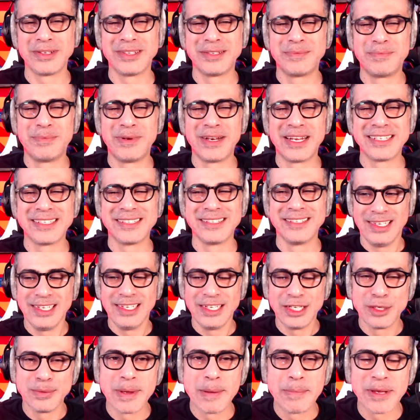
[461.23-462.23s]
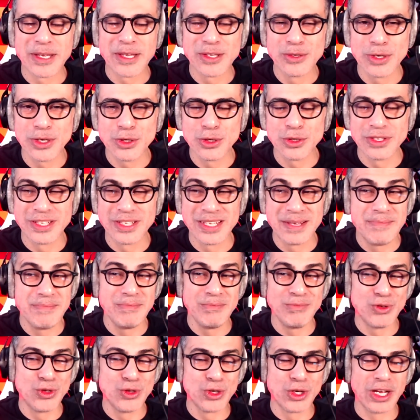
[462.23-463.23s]
ce blaze Et je m'aperçois que je sais,
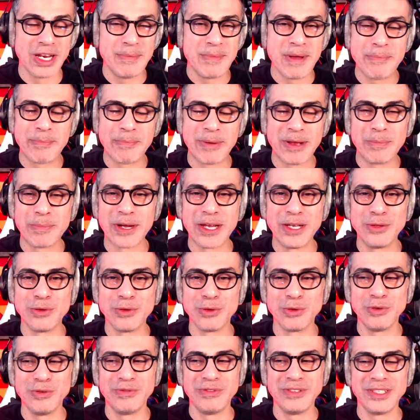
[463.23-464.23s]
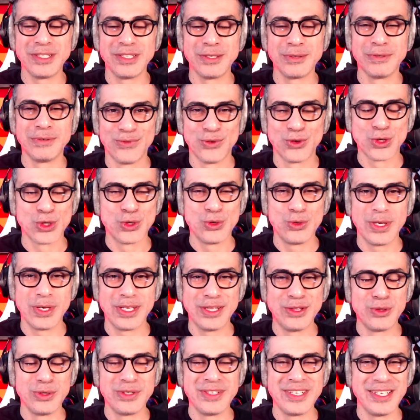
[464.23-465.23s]
je connais même pas le prénom du fiston. J'en suis à
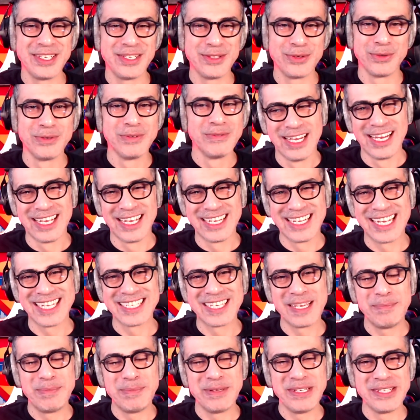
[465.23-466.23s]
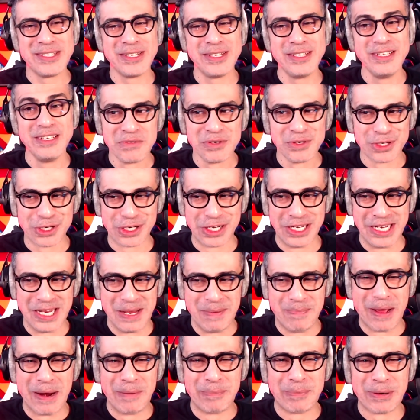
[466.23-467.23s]
deux saisons, à quatre épisodes, je connais
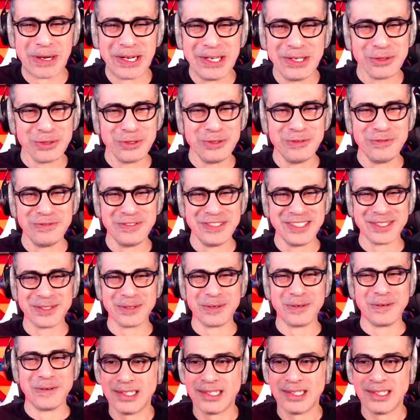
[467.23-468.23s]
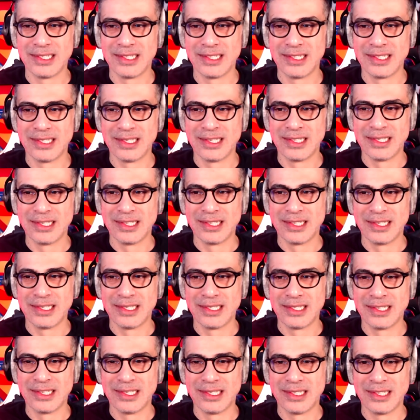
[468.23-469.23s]
pas le prénom du fiston. Flynn
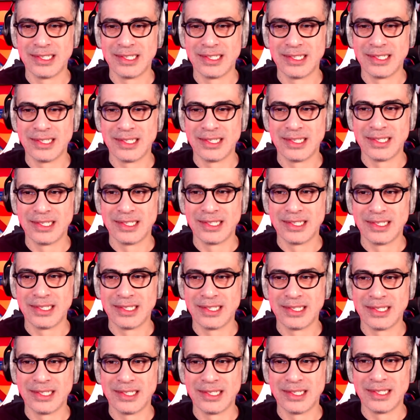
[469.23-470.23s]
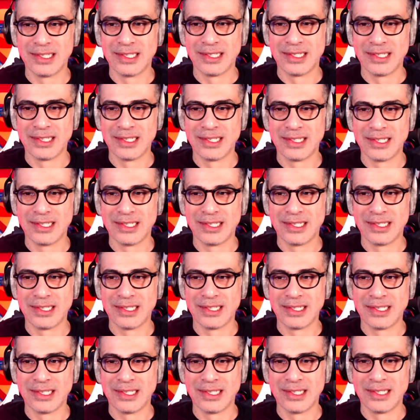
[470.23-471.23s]
Tu sais qu'il se fait appeler
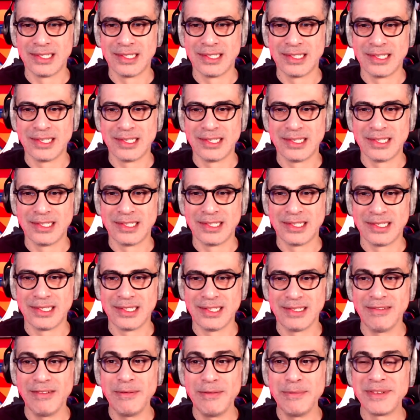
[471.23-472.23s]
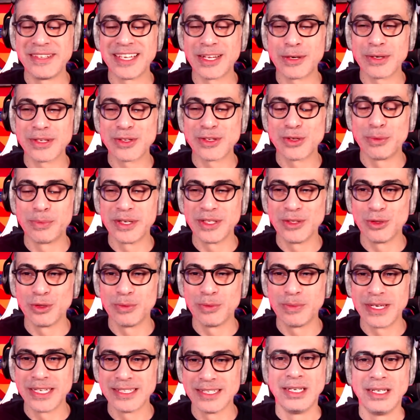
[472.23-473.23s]
Flynn hein Oui, mais c'est quoi son prénom de
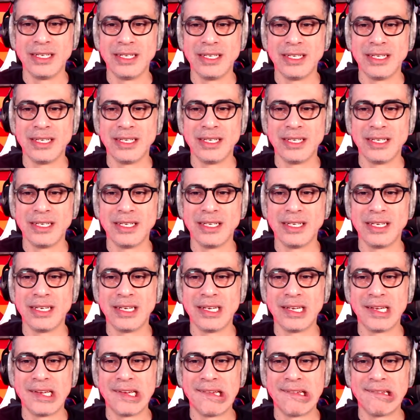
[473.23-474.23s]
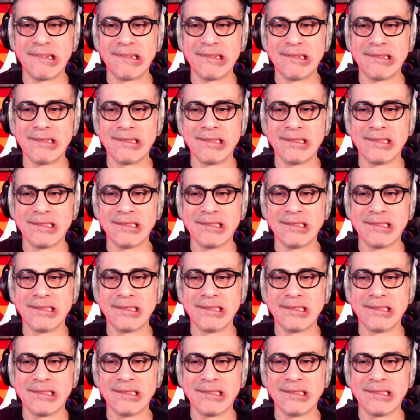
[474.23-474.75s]
base Il se fait appeler comme ça en ce moment.